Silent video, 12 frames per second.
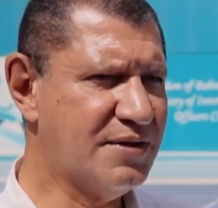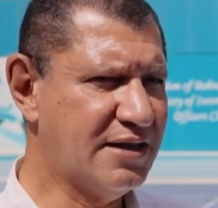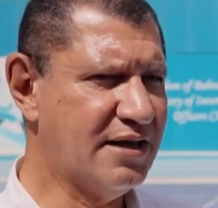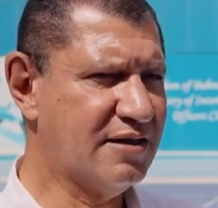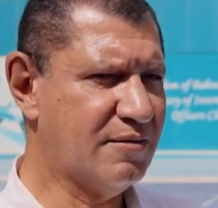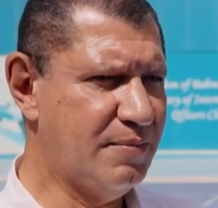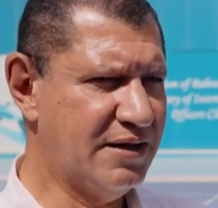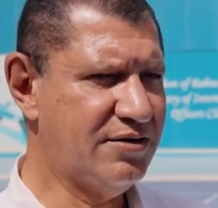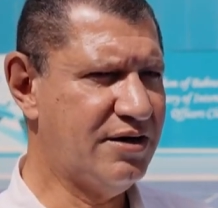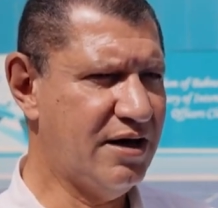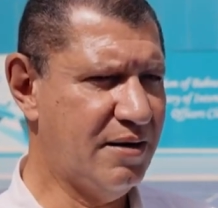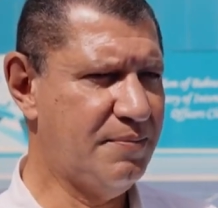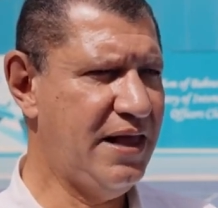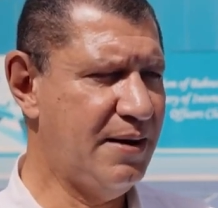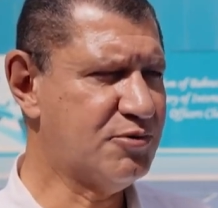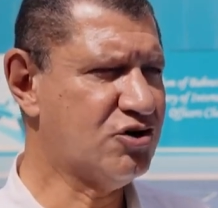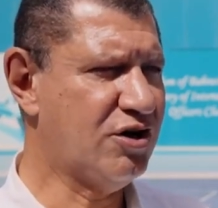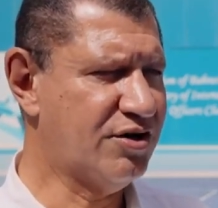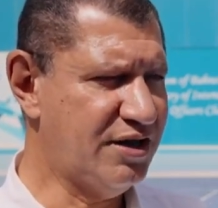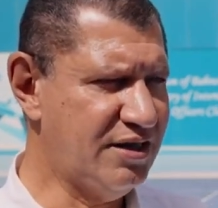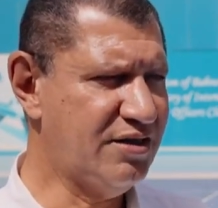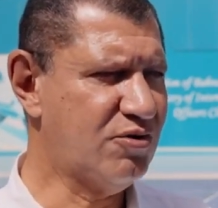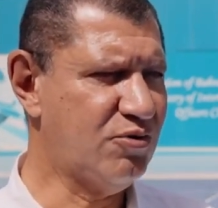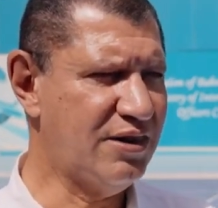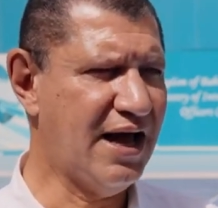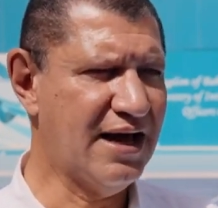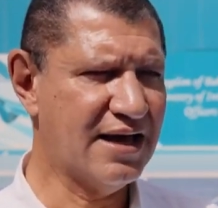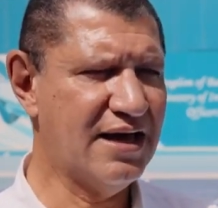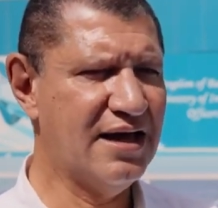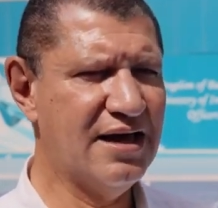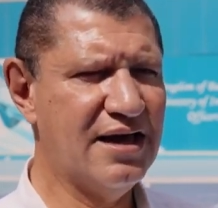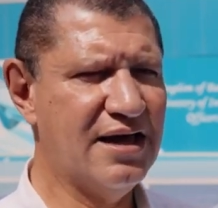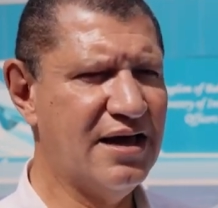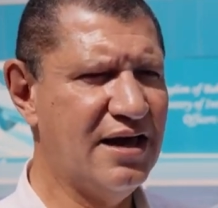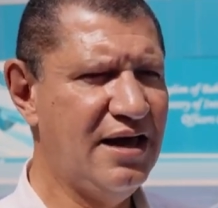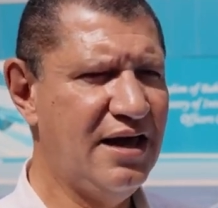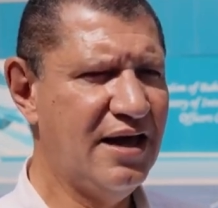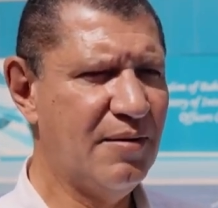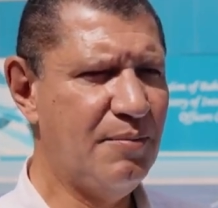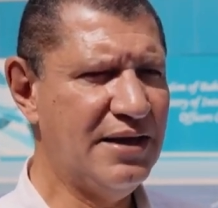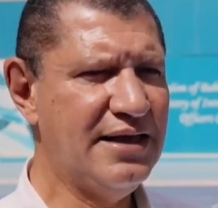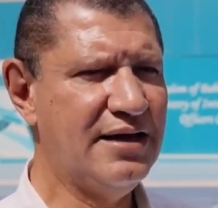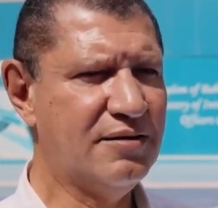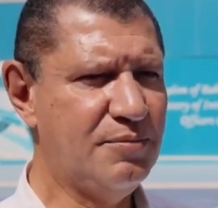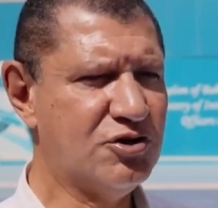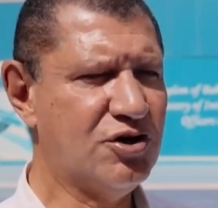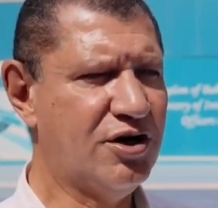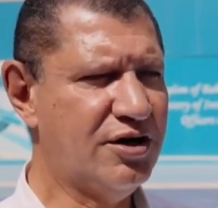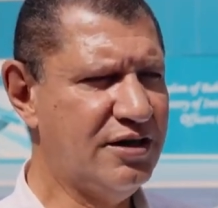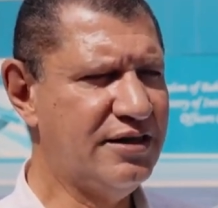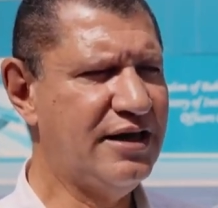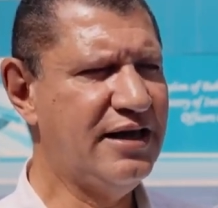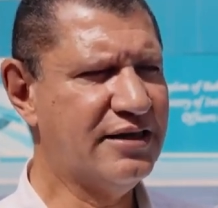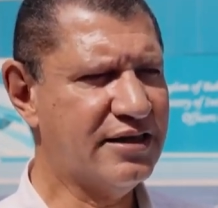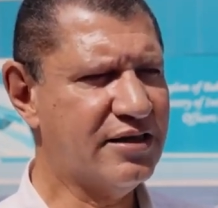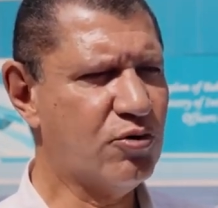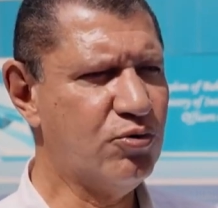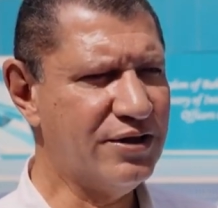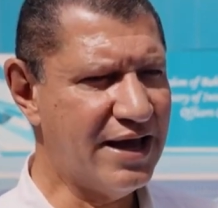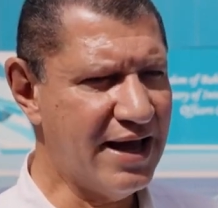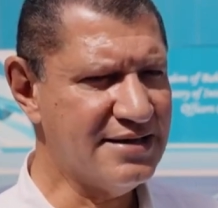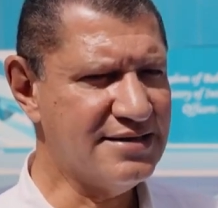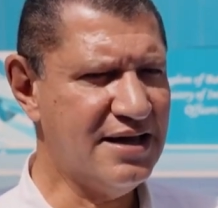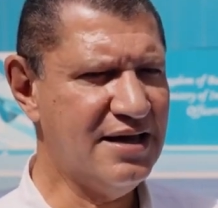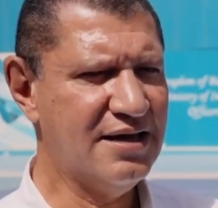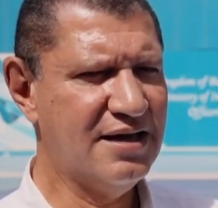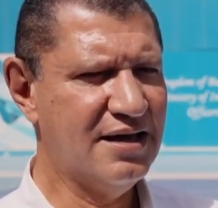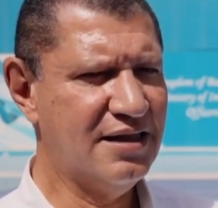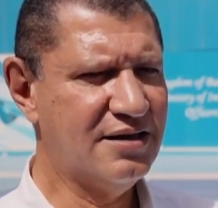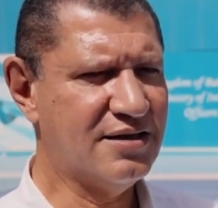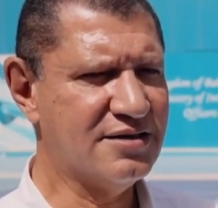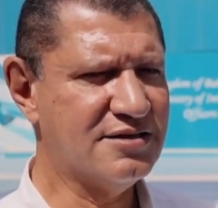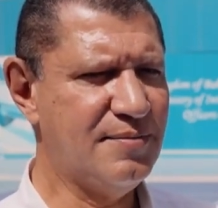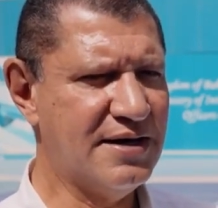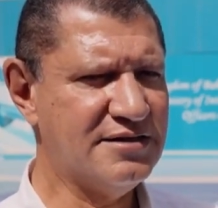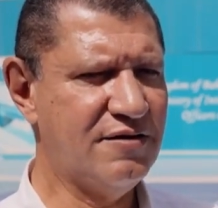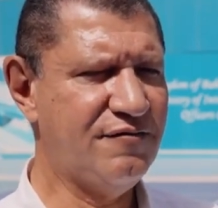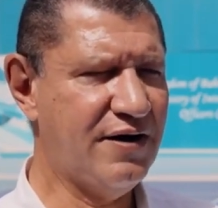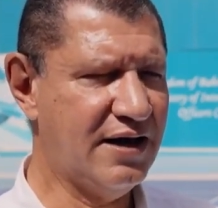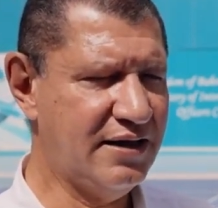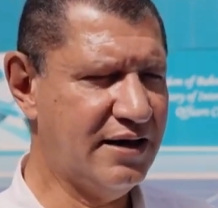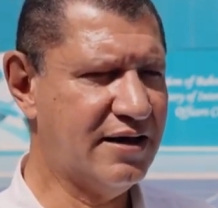ابتدت بدري قبلها بشهرين كل حاجة بدأت بشهرين إن هي تكون جاهزة لتنظيم هذه الفعالية